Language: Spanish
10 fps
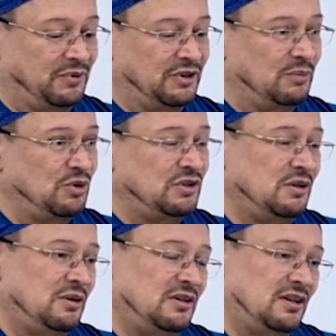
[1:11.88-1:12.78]

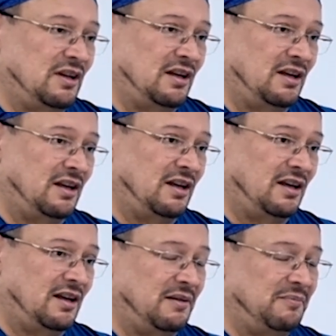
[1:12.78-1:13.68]
Podemos eh,
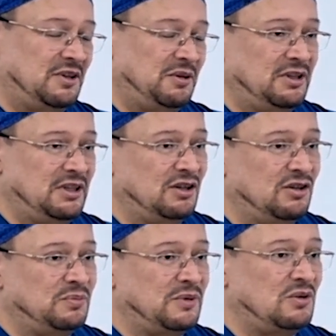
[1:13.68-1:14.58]
eh,
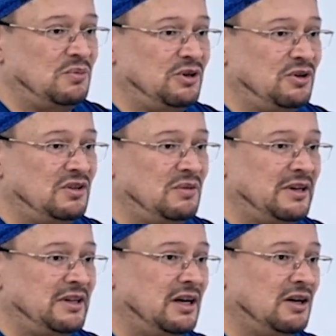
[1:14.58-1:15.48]
dividirlos más o menos de
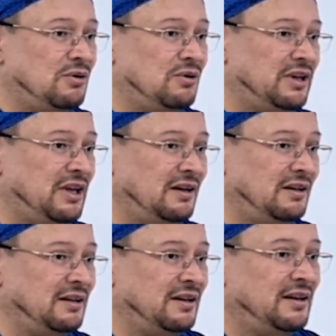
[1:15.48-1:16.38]
manera
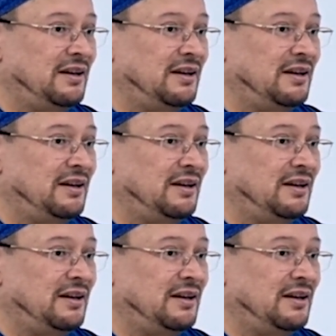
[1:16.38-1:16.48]
coloquial